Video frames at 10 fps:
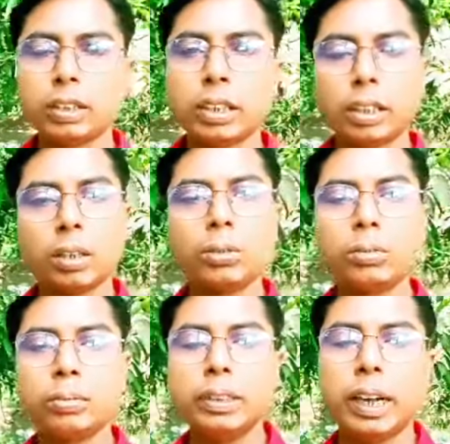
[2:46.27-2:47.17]
এছাড়াও
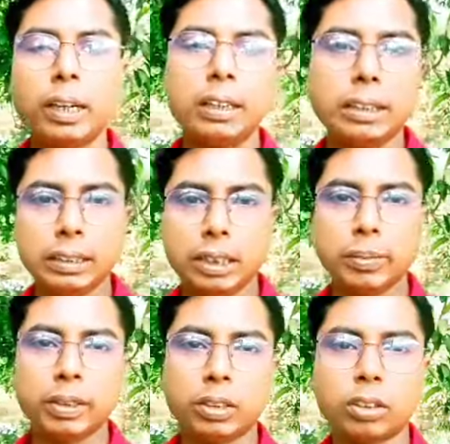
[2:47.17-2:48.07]
ইয়ারলি
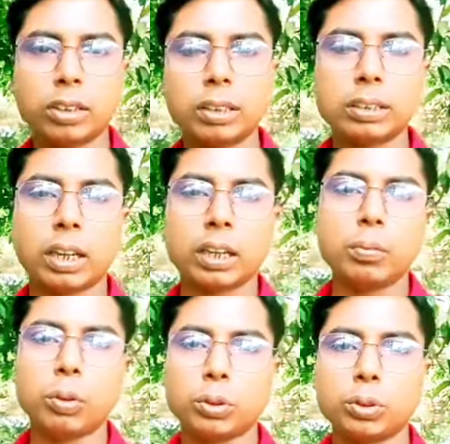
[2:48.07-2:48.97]
ইনক্রিমেন্ট অর্থাৎ সারা
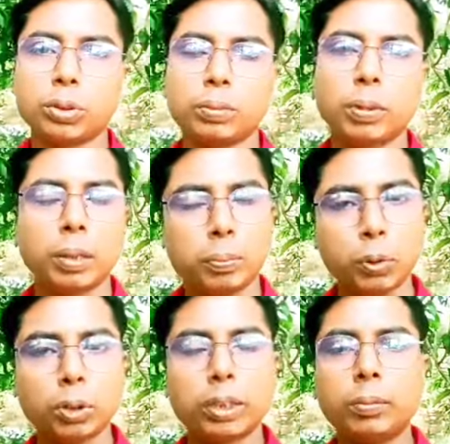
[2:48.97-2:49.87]
বছর মানে
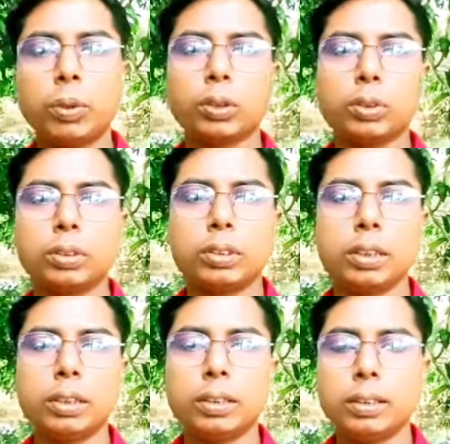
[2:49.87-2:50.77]
প্রত্যেক বছর
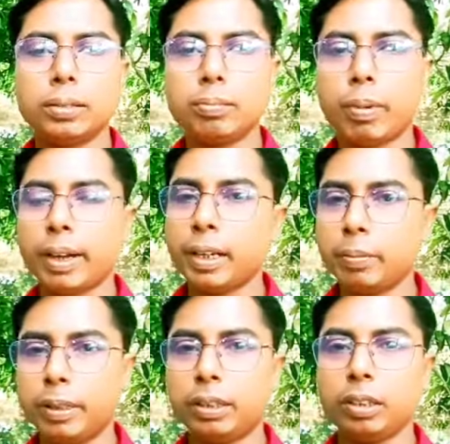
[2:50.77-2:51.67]
যে মাইনে
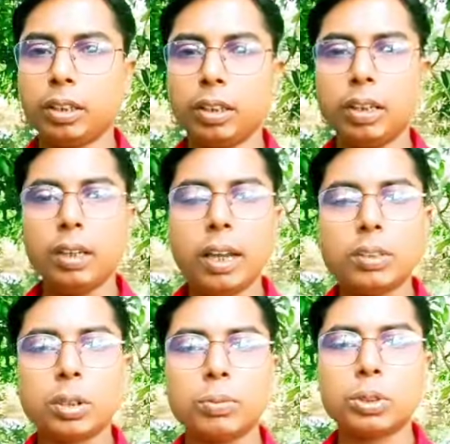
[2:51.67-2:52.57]
বৃদ্ধি হয়
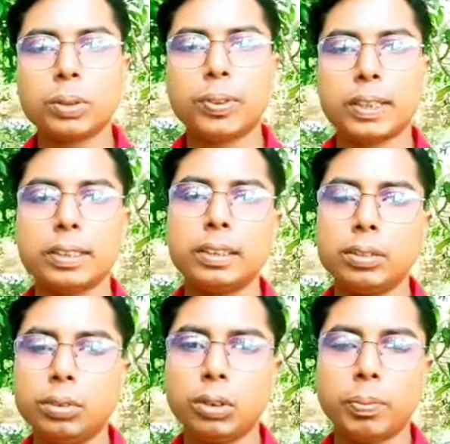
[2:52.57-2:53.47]
এই সমস্ত
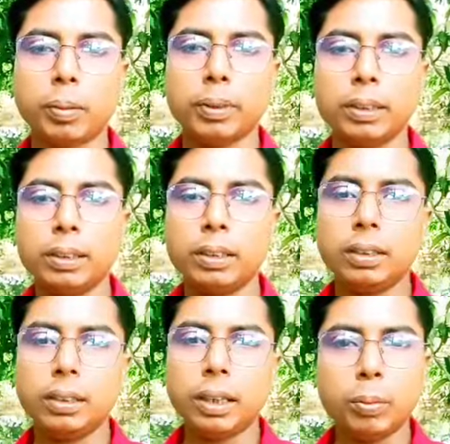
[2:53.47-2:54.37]
ফ্যাসিলিটিগুলো পাবেন
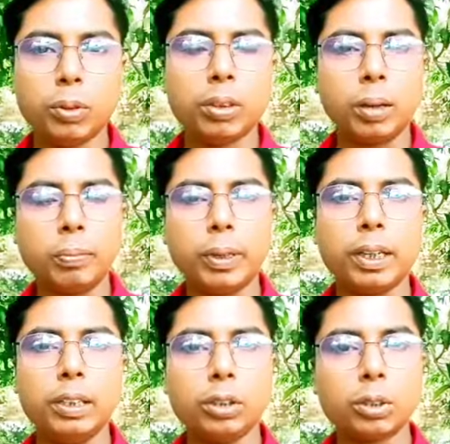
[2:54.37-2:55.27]
এবং
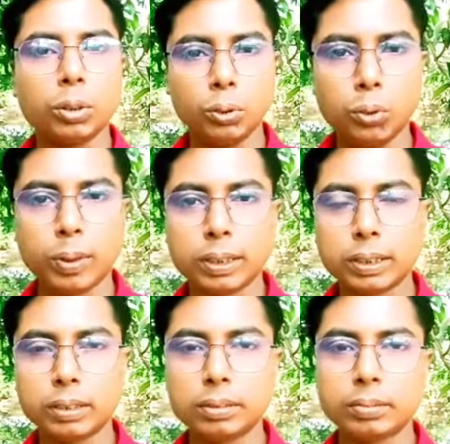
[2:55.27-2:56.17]
কোম্পানির নিজস্ব রুম
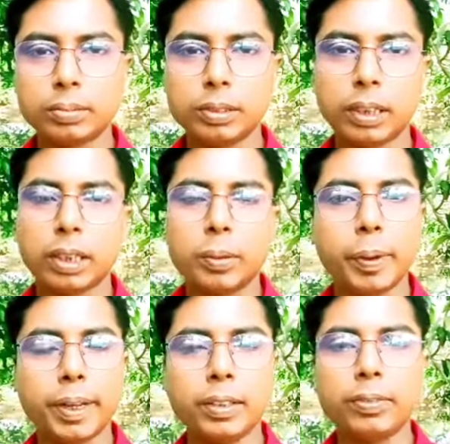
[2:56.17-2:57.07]
আছে সেখানে
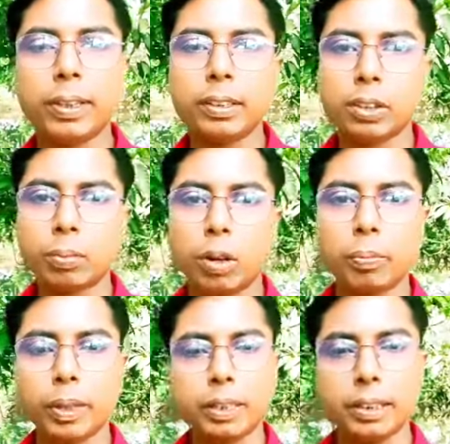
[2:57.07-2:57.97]
বেডিং ফেডিং সব
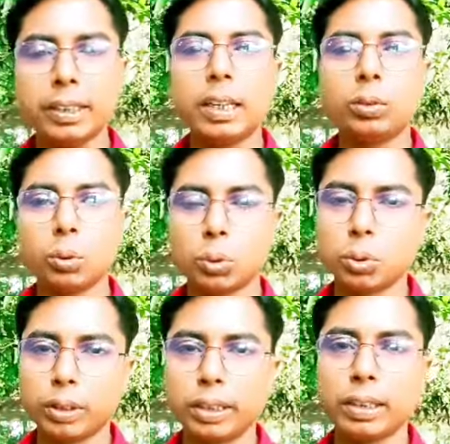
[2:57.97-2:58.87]
কোম্পানি দিয়ে দেয়
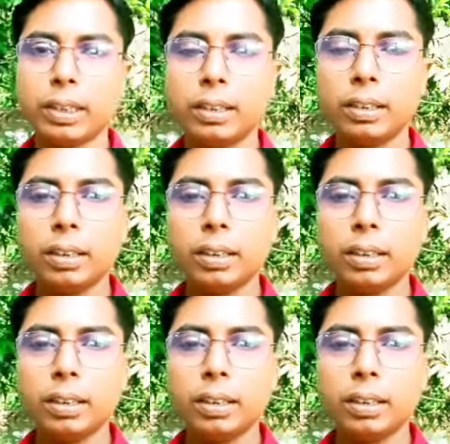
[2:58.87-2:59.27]
তোষক দিয়ে দেয়